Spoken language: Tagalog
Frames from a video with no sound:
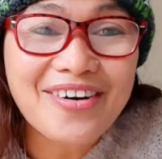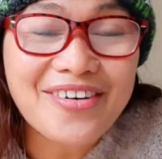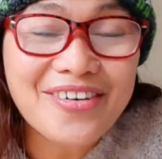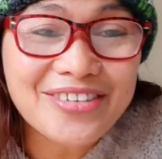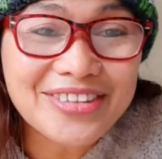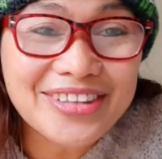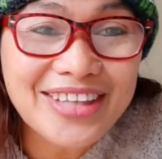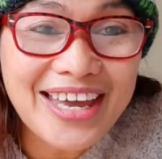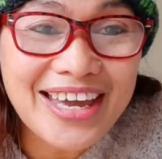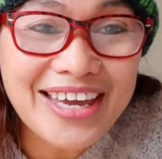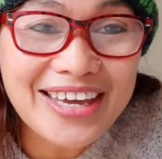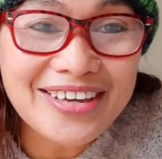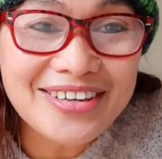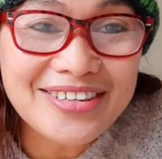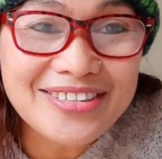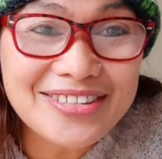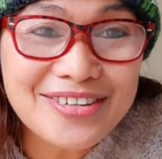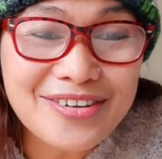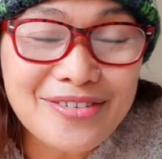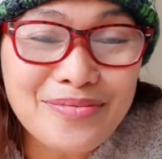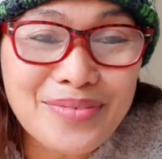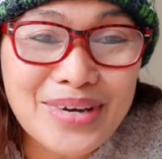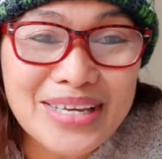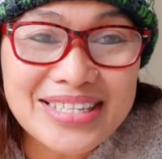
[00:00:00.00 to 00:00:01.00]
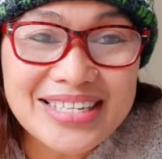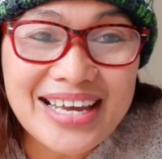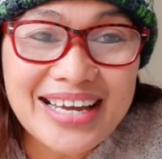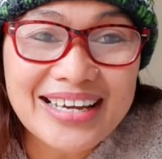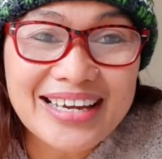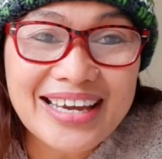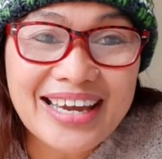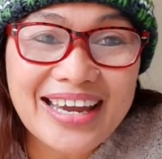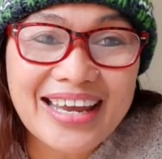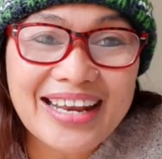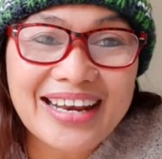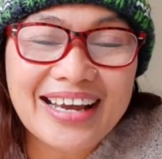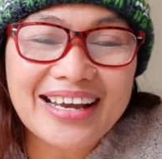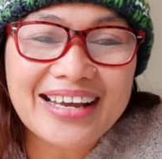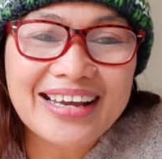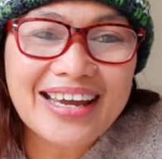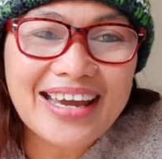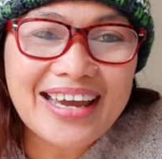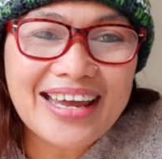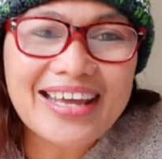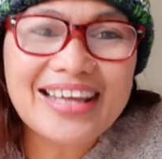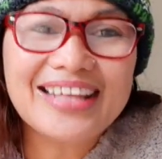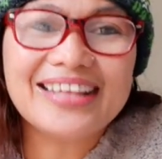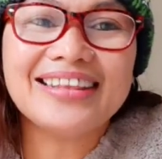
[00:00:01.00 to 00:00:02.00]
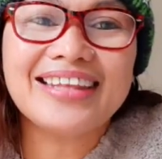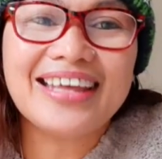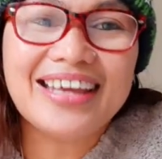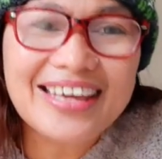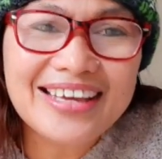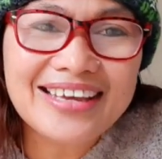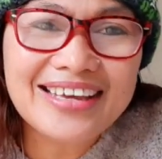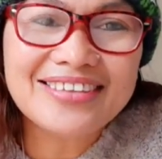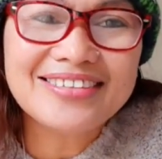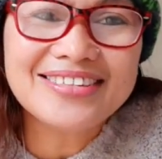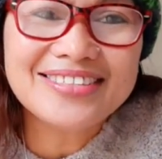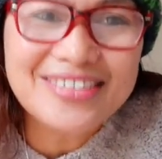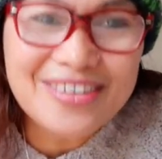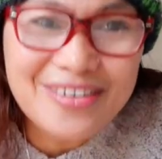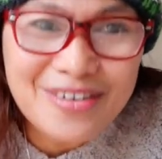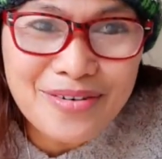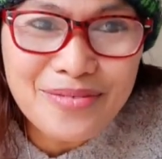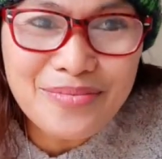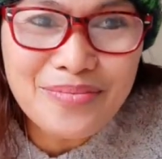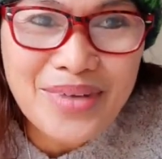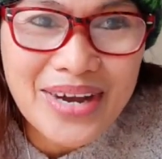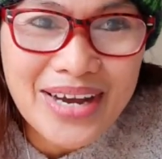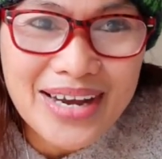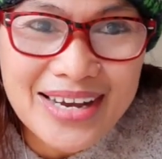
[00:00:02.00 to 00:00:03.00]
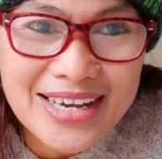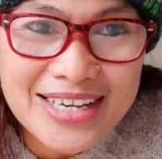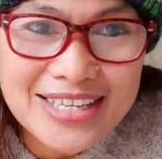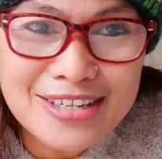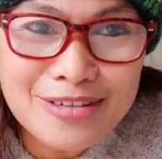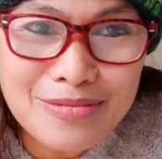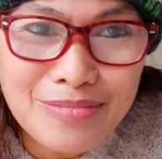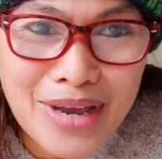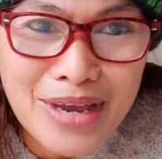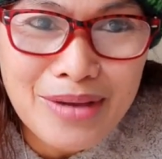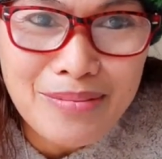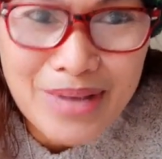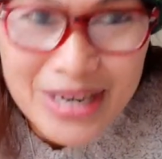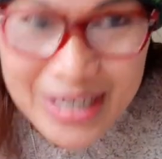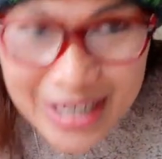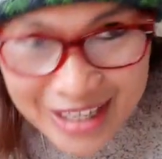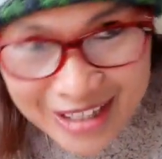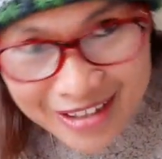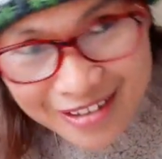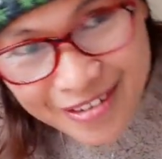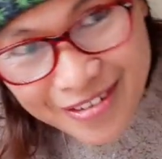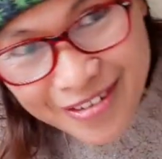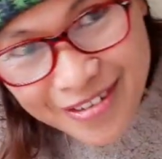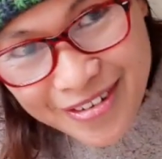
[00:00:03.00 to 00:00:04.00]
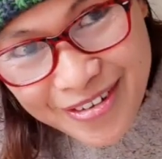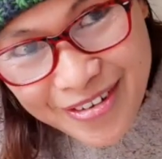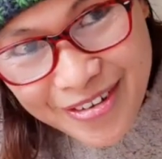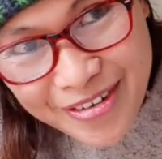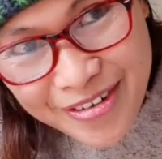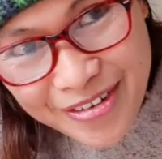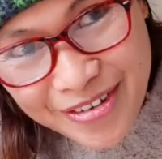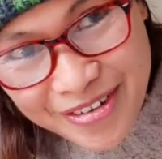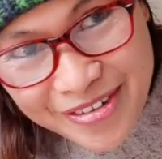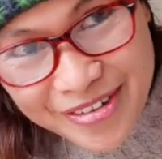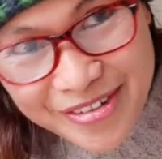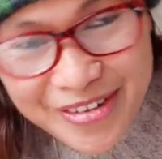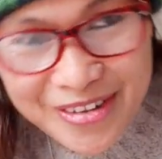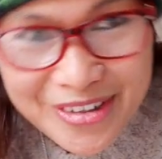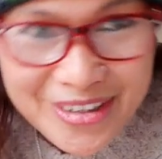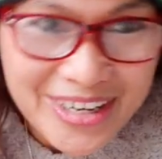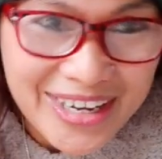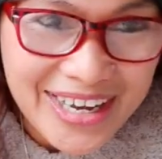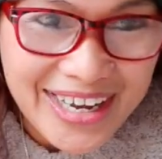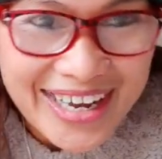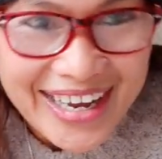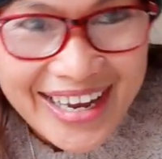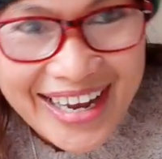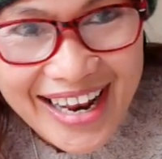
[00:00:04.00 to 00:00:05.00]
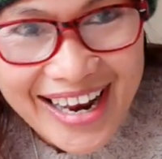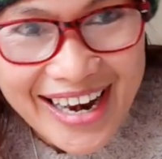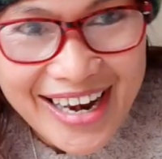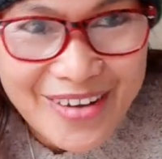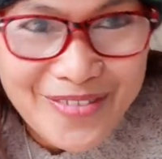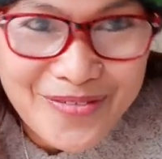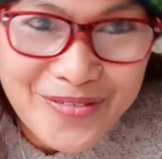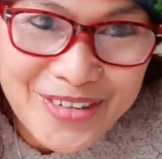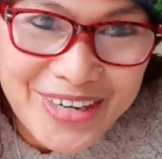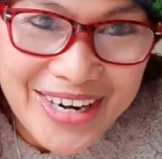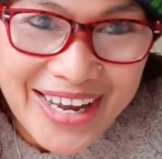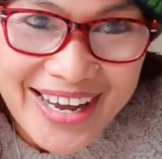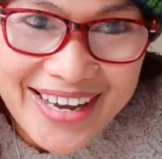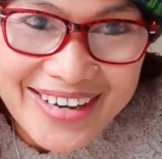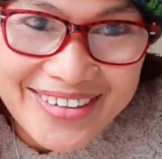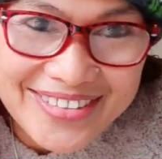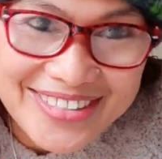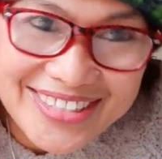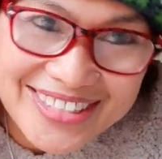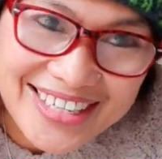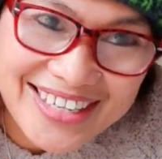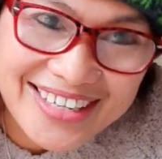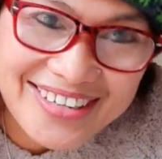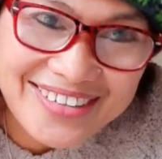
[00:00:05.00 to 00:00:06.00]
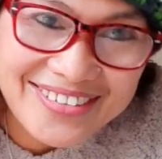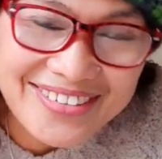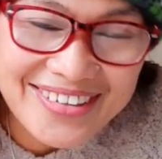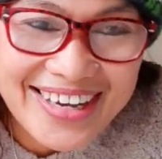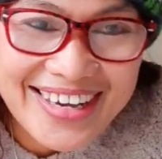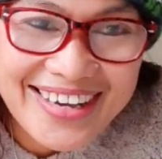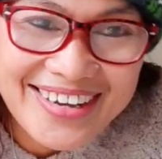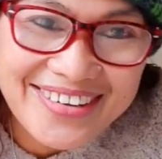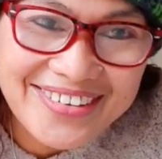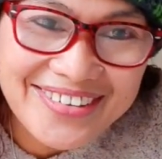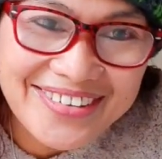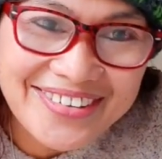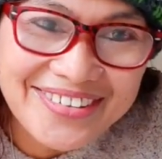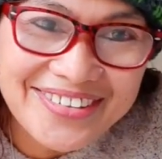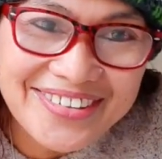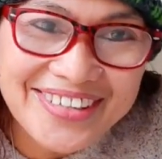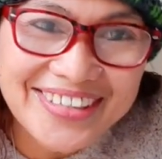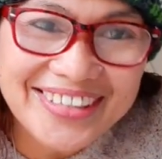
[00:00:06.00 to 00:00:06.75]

oh, thank you so much again. Again, thank you so much. May manito ko. Alam mo na kung sino kayo.